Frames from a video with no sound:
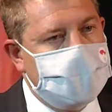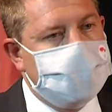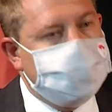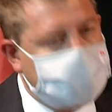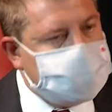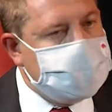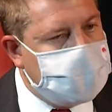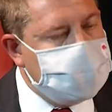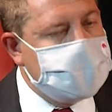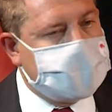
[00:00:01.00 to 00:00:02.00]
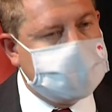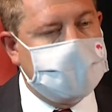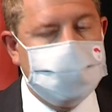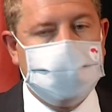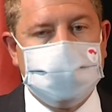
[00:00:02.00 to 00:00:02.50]
el próximo lunes que
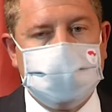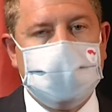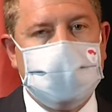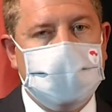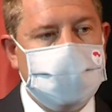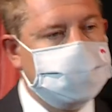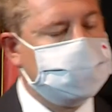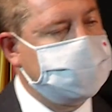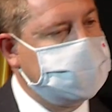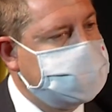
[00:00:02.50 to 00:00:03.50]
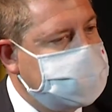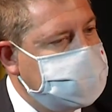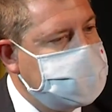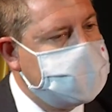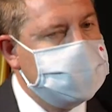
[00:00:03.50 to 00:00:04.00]
tenemos Consejo de Gobierno
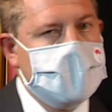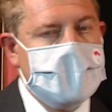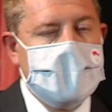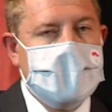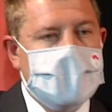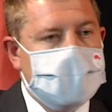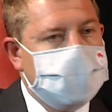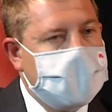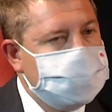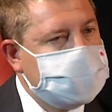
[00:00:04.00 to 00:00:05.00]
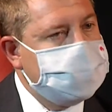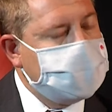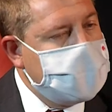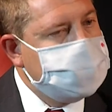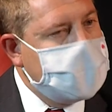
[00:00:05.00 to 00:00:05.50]
Extraordinario, vamos a
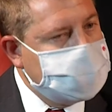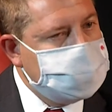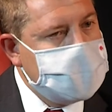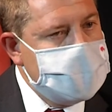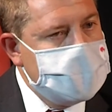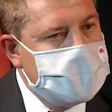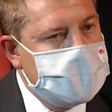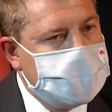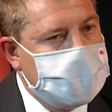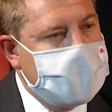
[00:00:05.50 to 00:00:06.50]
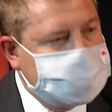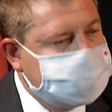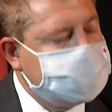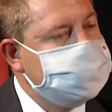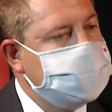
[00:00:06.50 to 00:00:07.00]
aprobar una ayuda con más de
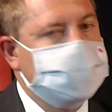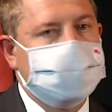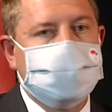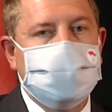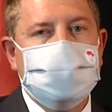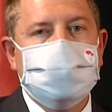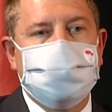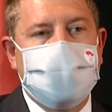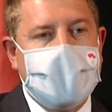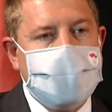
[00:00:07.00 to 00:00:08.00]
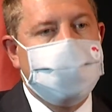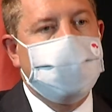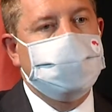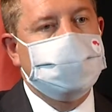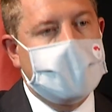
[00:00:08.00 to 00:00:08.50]
3 millones de euros para
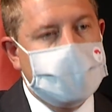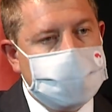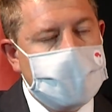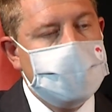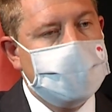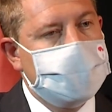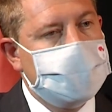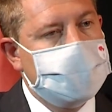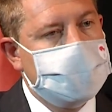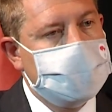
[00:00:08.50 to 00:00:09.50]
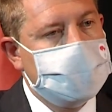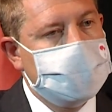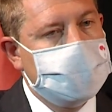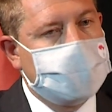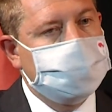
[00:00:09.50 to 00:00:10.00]
fortalecer
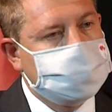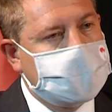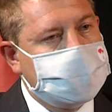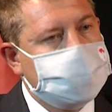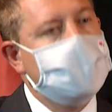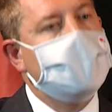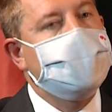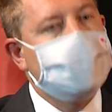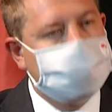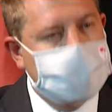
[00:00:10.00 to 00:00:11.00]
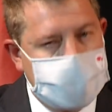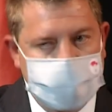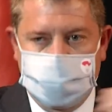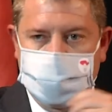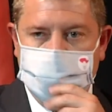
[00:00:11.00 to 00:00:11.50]
la contratación indefinida,